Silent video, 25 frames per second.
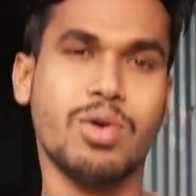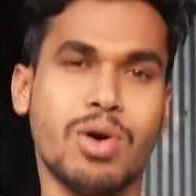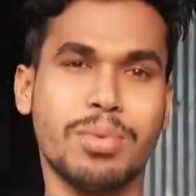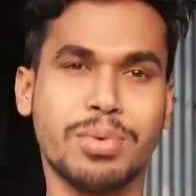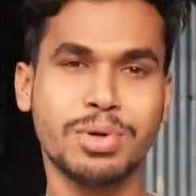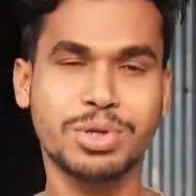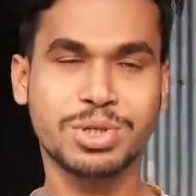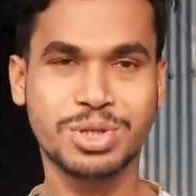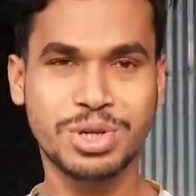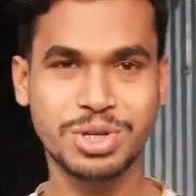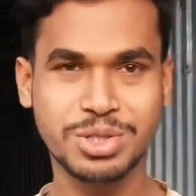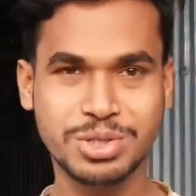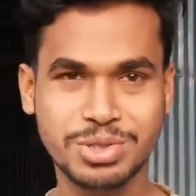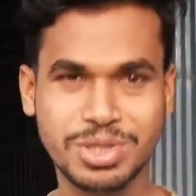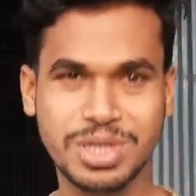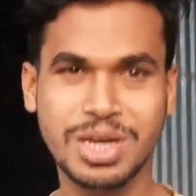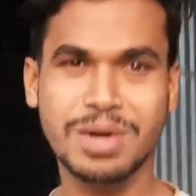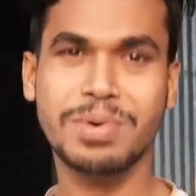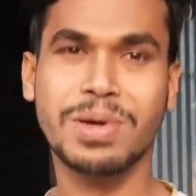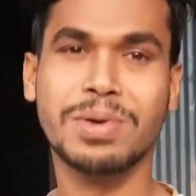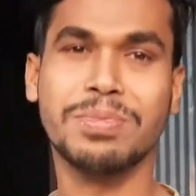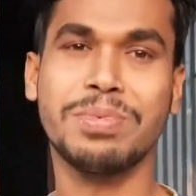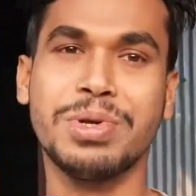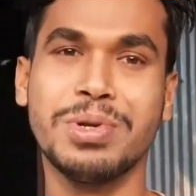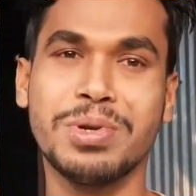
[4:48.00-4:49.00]
অবশ্যই যদি
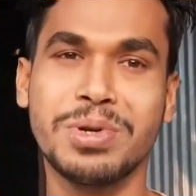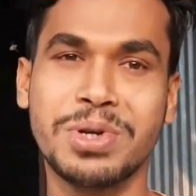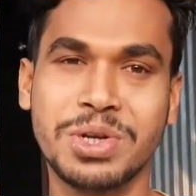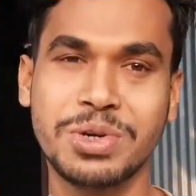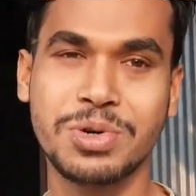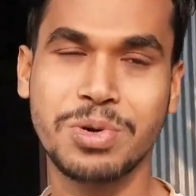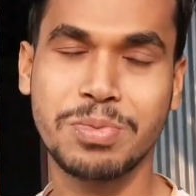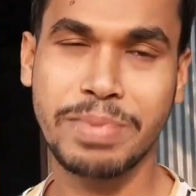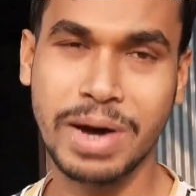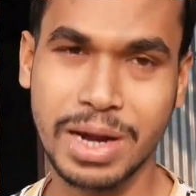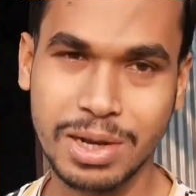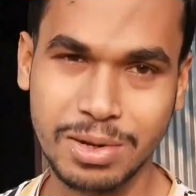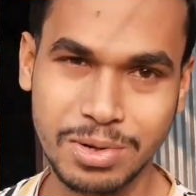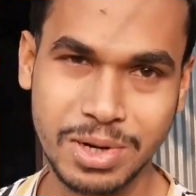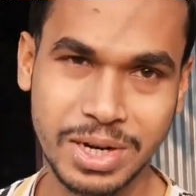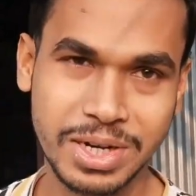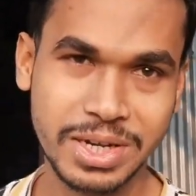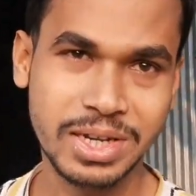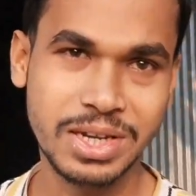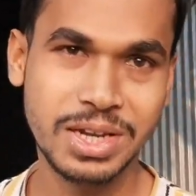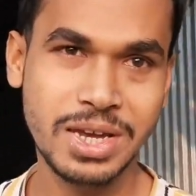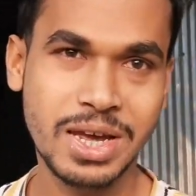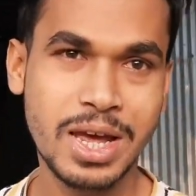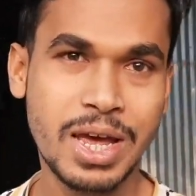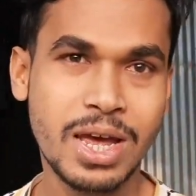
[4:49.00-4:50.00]
আমার ভিডিওটি খুব ভালো
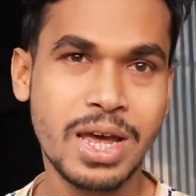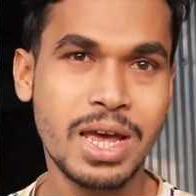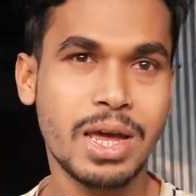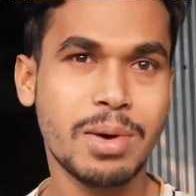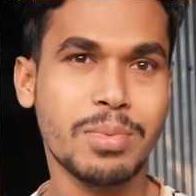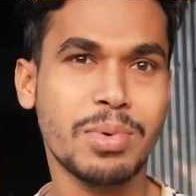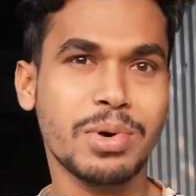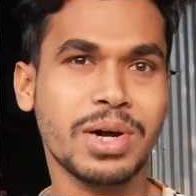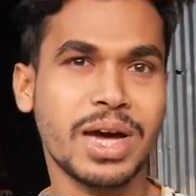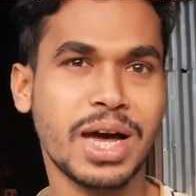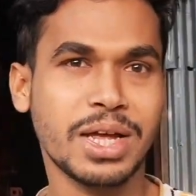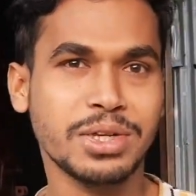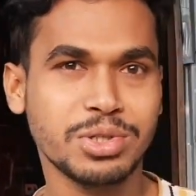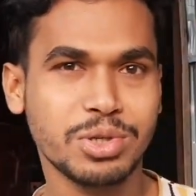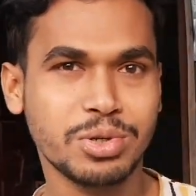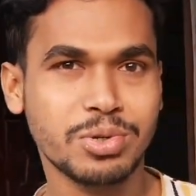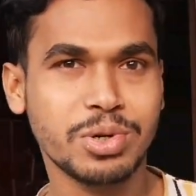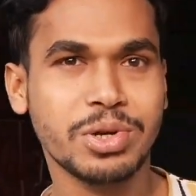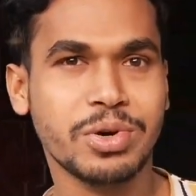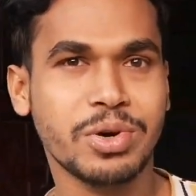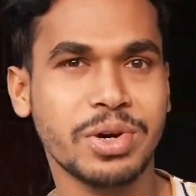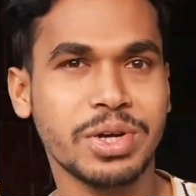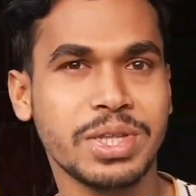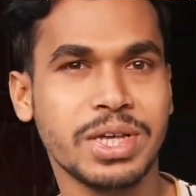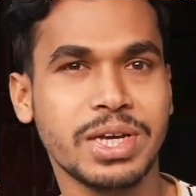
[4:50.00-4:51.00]
লাগে এবং
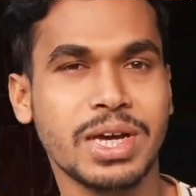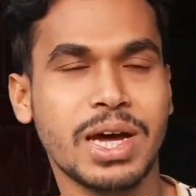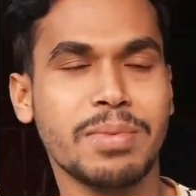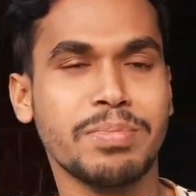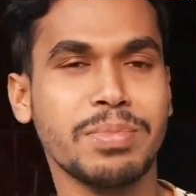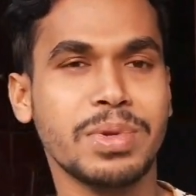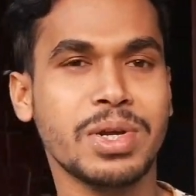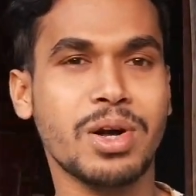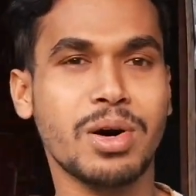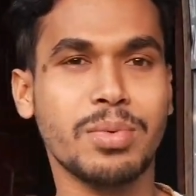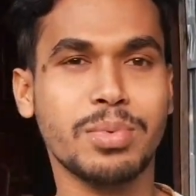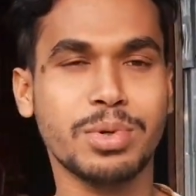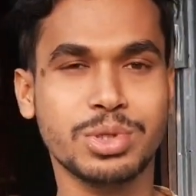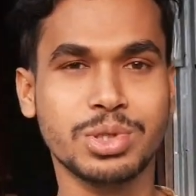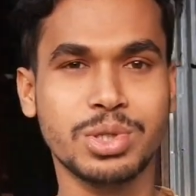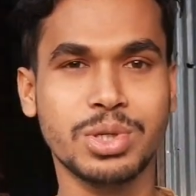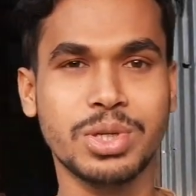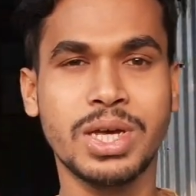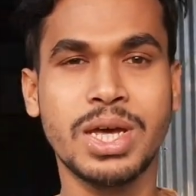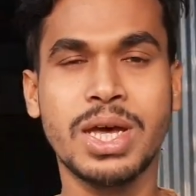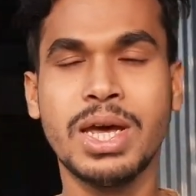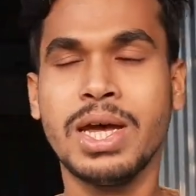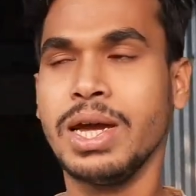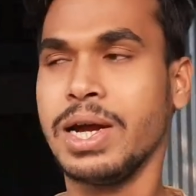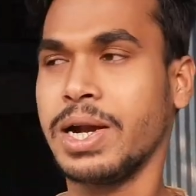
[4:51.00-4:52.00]
কার্যকরী হয়ে থাকে আপনারা অবশ্যই
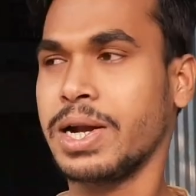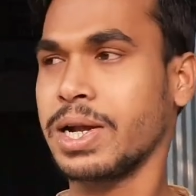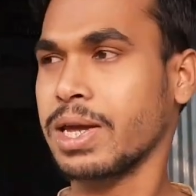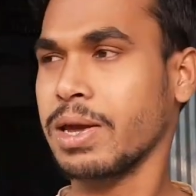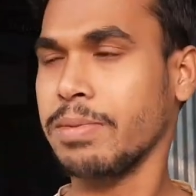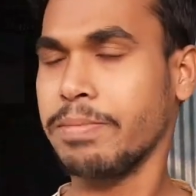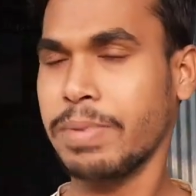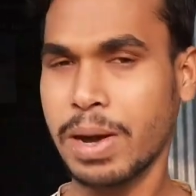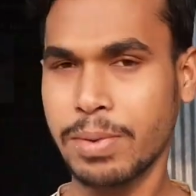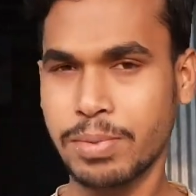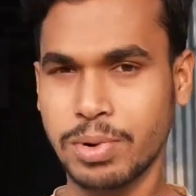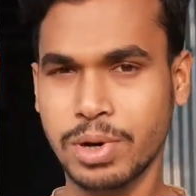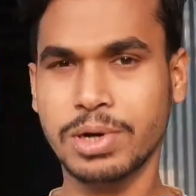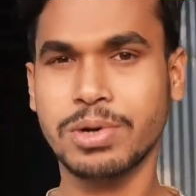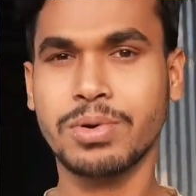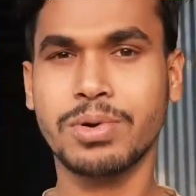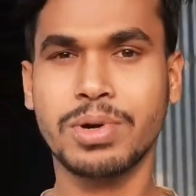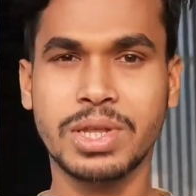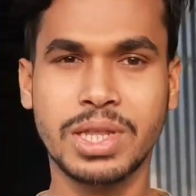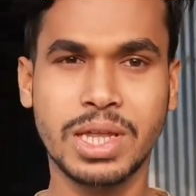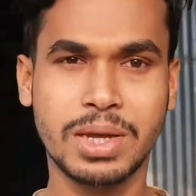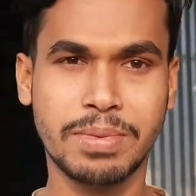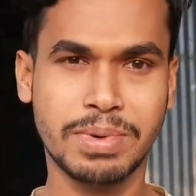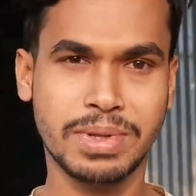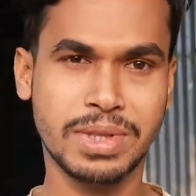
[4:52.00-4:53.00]
এটাকে ব্যবহার করে
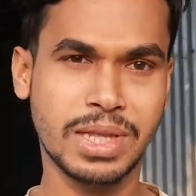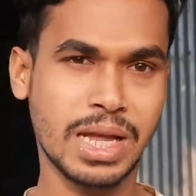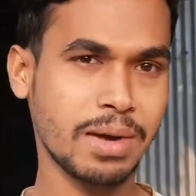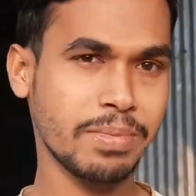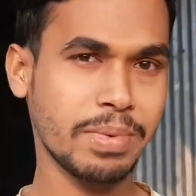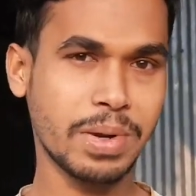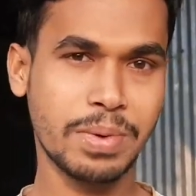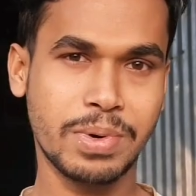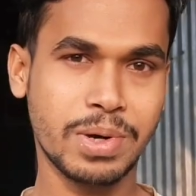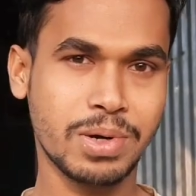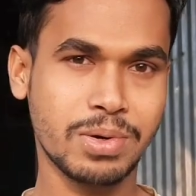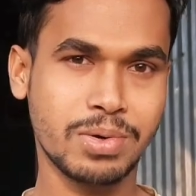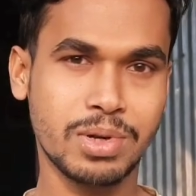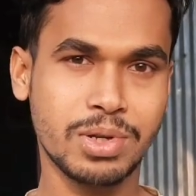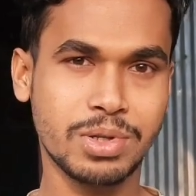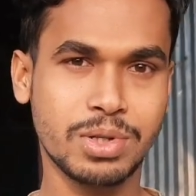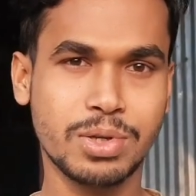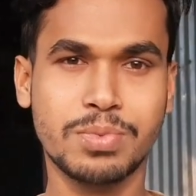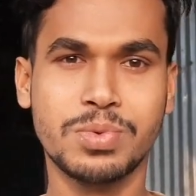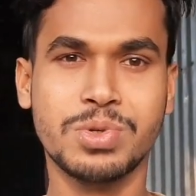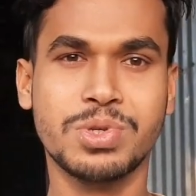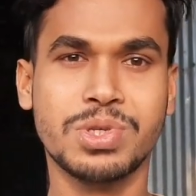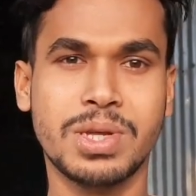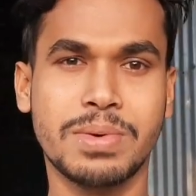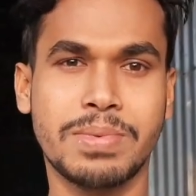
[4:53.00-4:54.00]
দেখবেন না ব্যবহার করলে তো
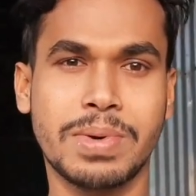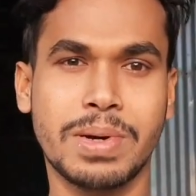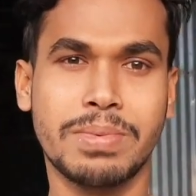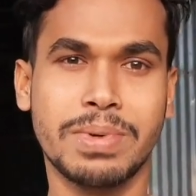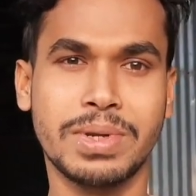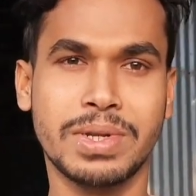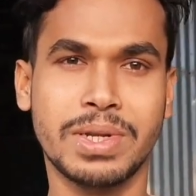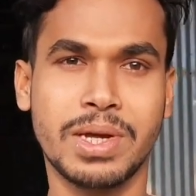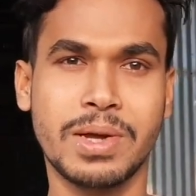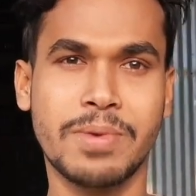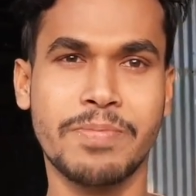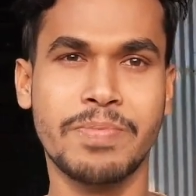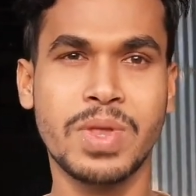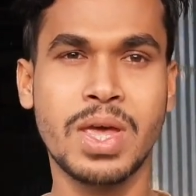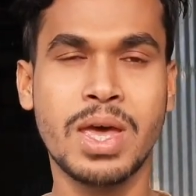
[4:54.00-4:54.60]
বুঝতে পারবেন না